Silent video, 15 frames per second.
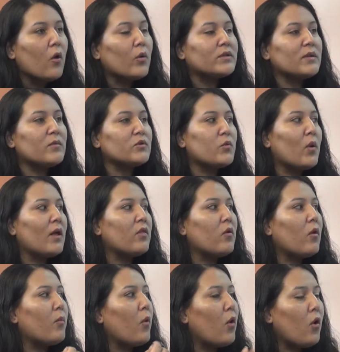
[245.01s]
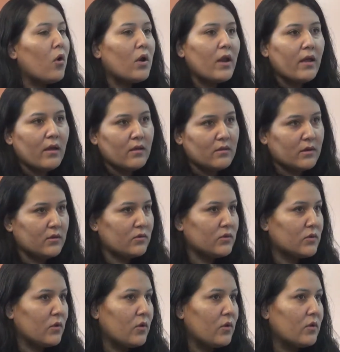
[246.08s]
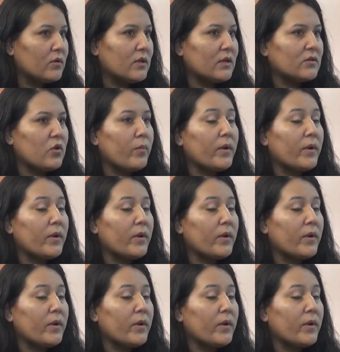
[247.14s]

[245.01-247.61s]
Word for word: o estamos jugando volei entre nosotras, ¿no?